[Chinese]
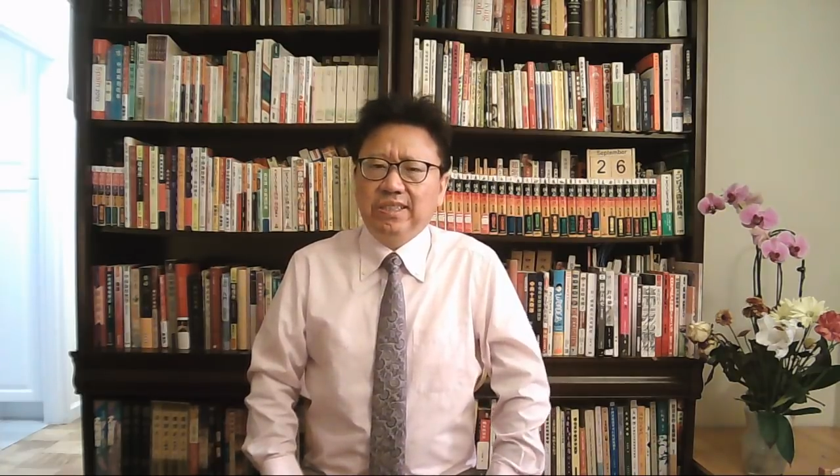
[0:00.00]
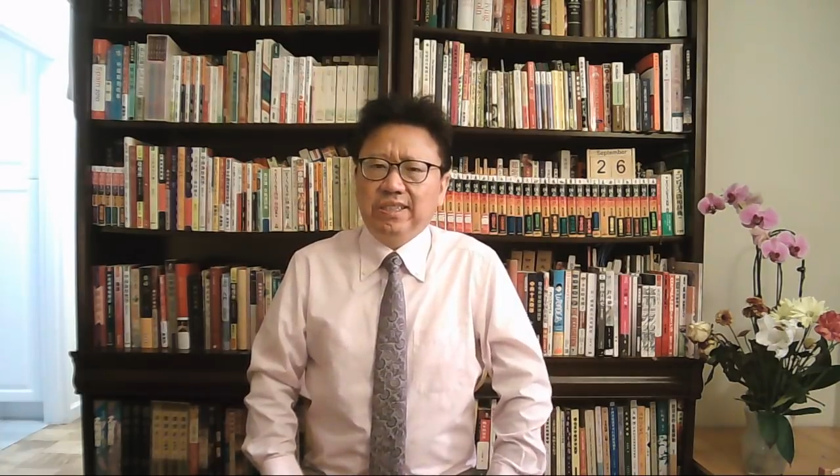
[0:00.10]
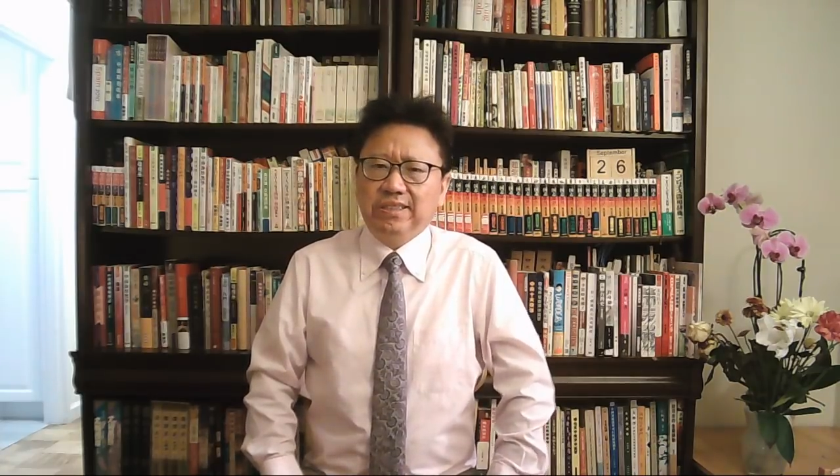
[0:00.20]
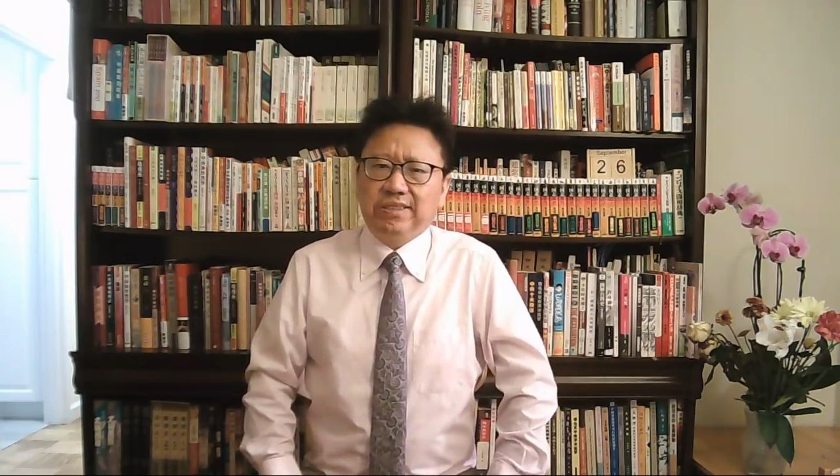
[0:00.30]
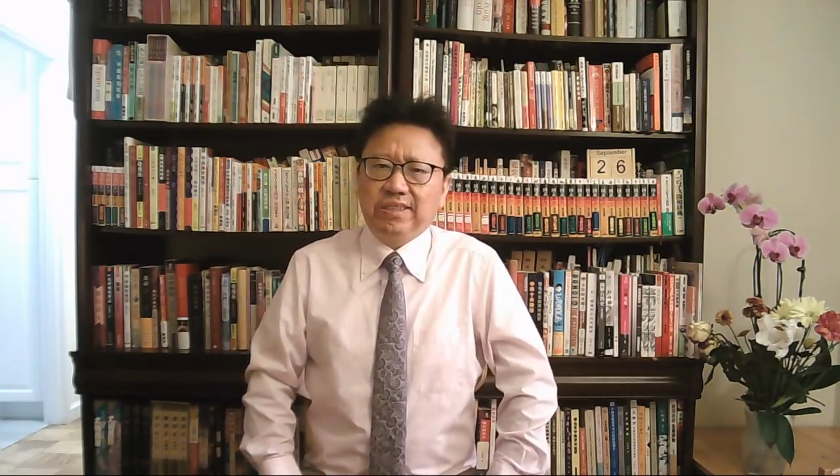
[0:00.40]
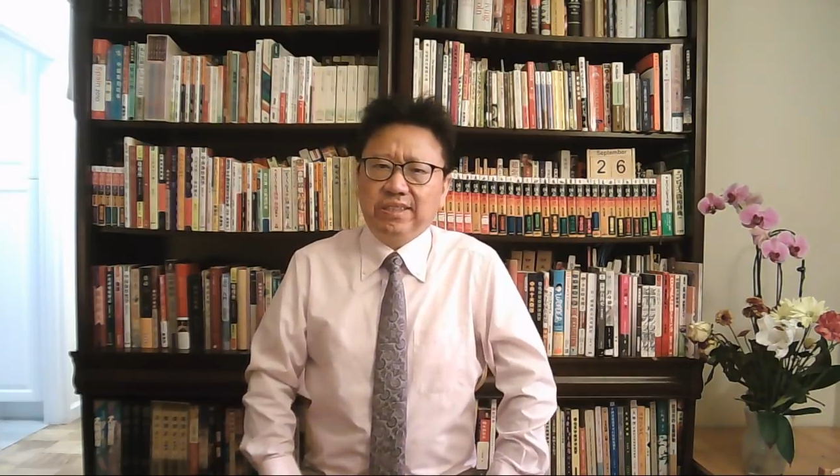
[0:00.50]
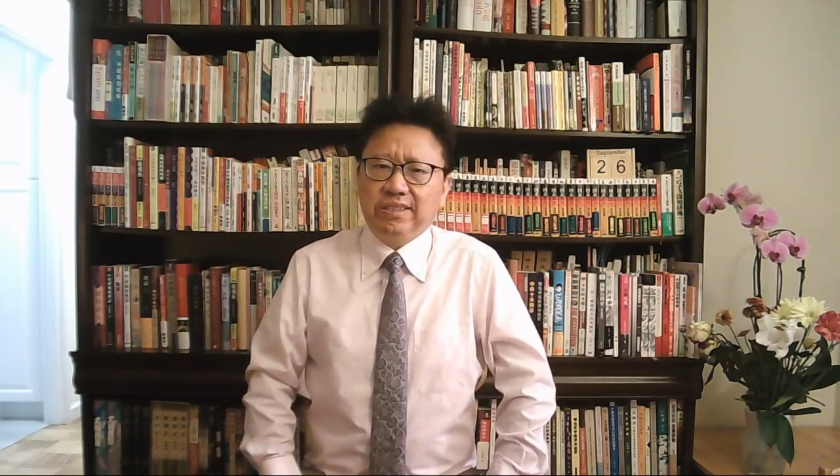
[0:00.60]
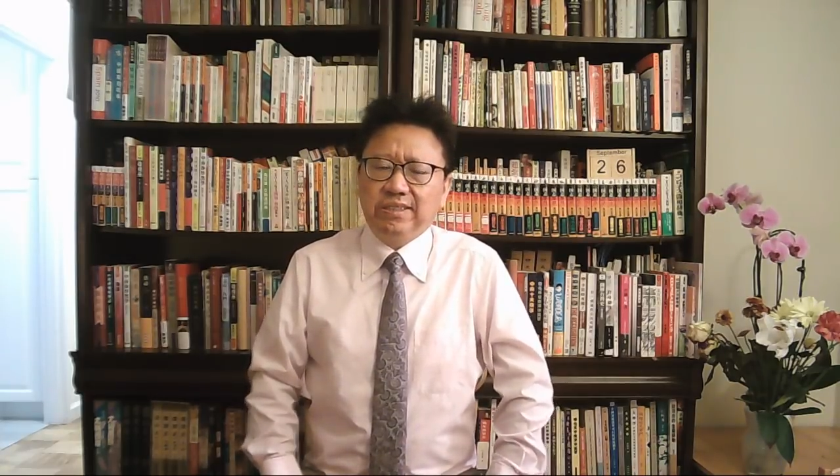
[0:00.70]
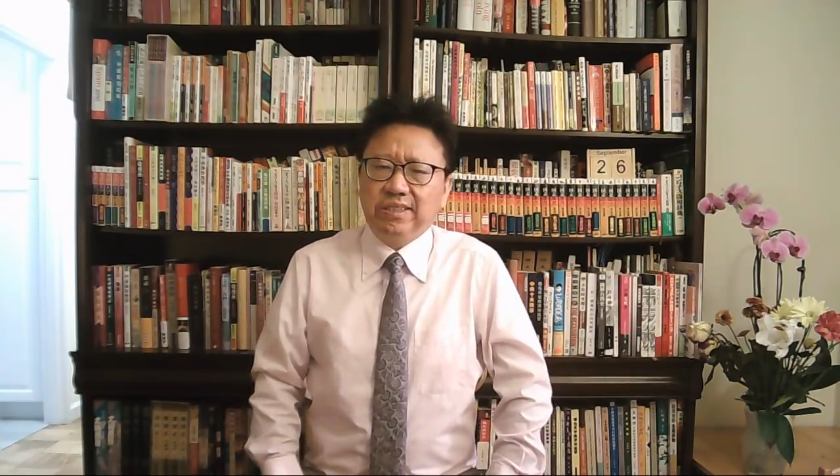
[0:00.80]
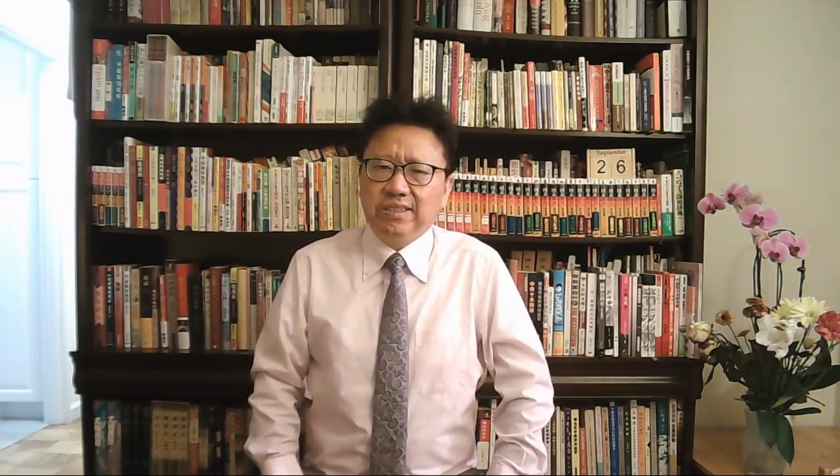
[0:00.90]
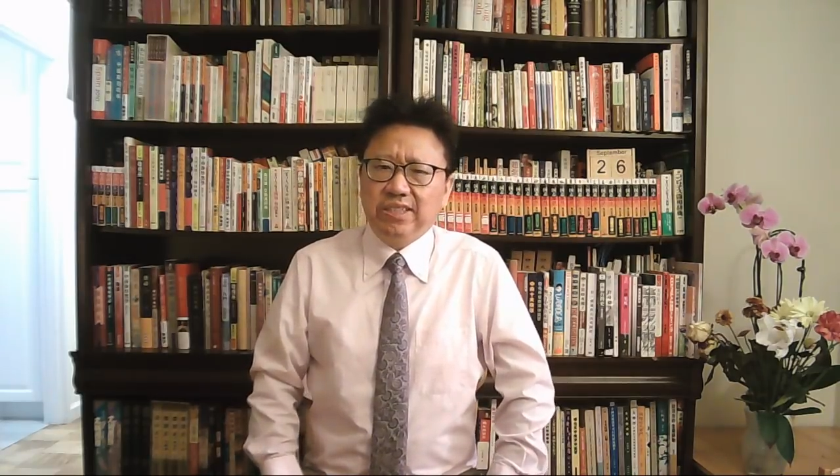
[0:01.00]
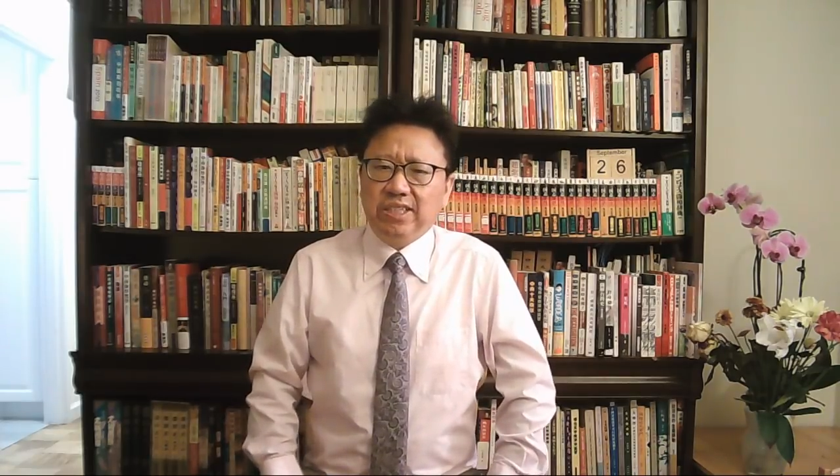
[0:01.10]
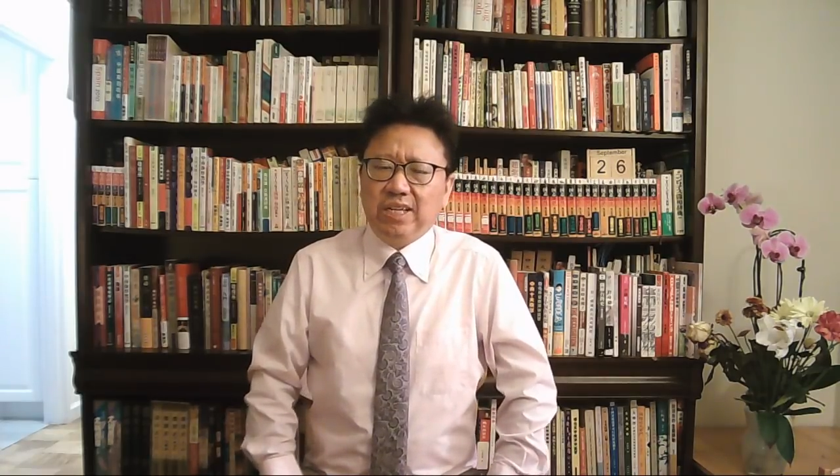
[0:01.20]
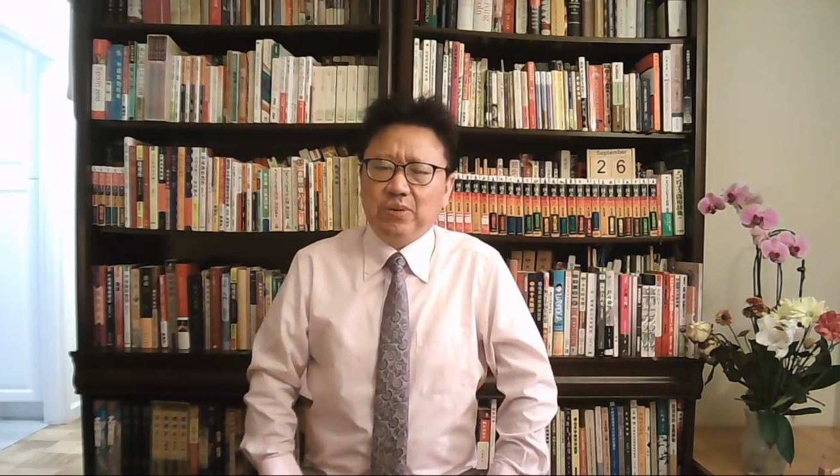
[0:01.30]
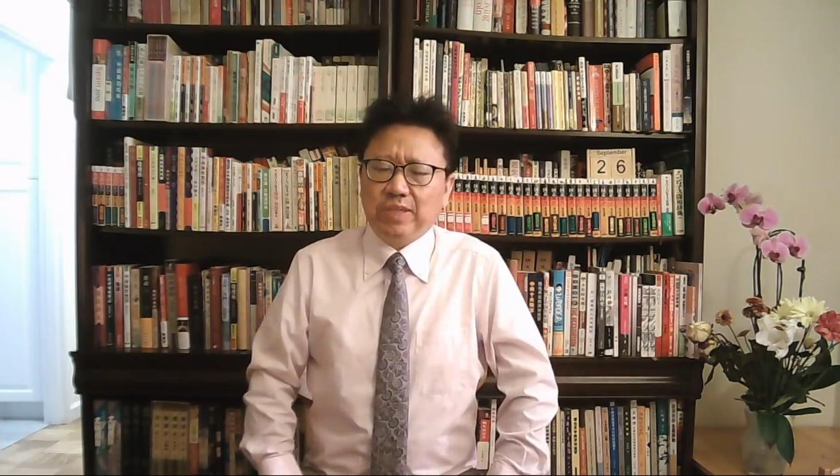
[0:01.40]
啊，这个
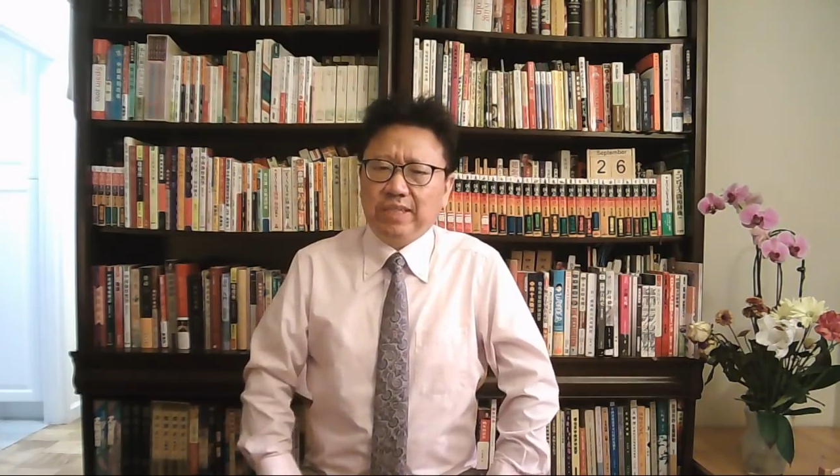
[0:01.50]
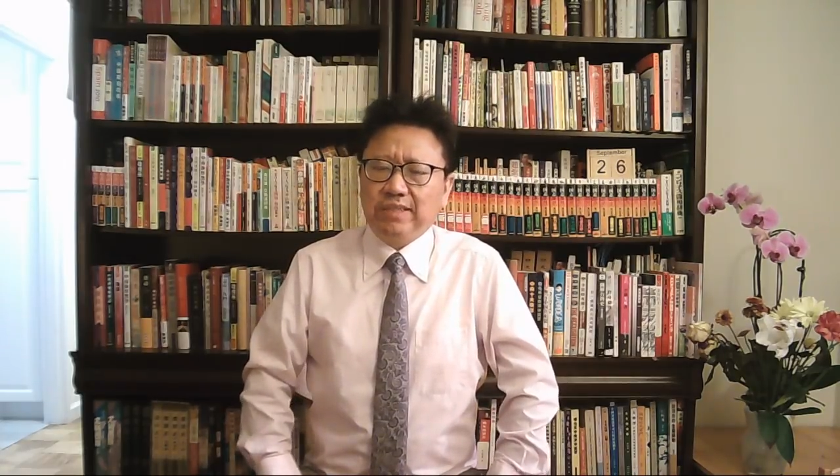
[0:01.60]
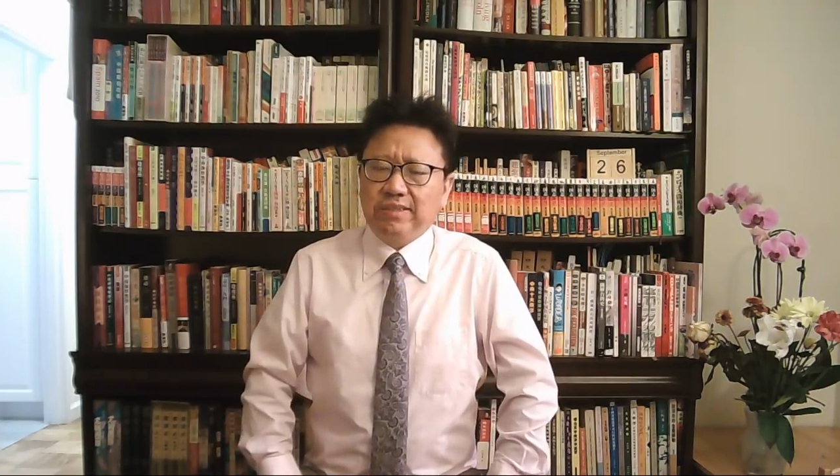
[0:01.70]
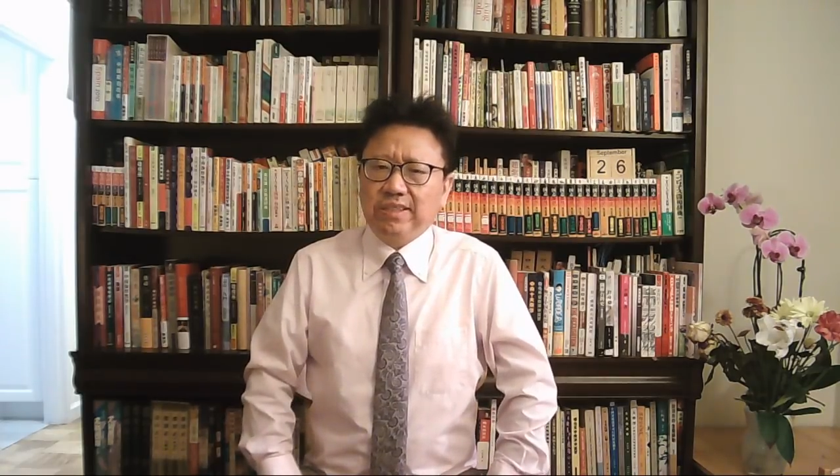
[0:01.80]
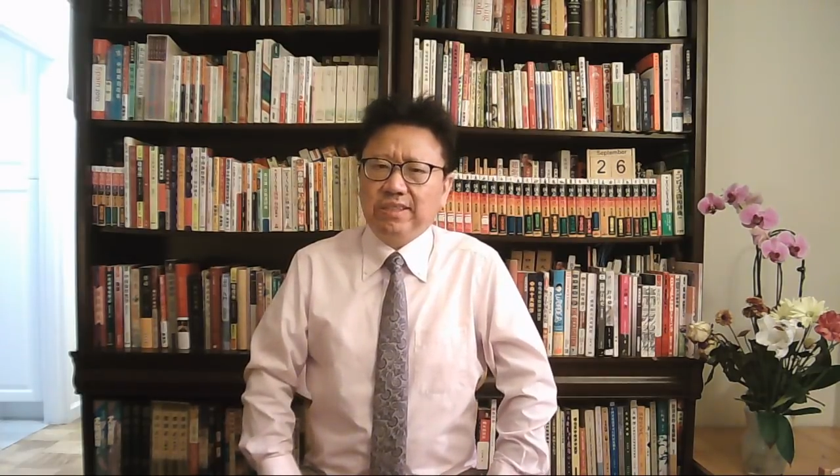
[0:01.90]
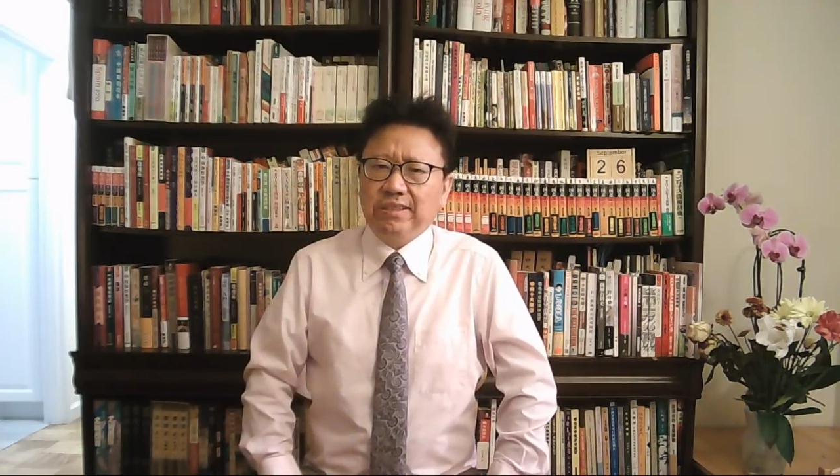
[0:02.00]
其他国家的这个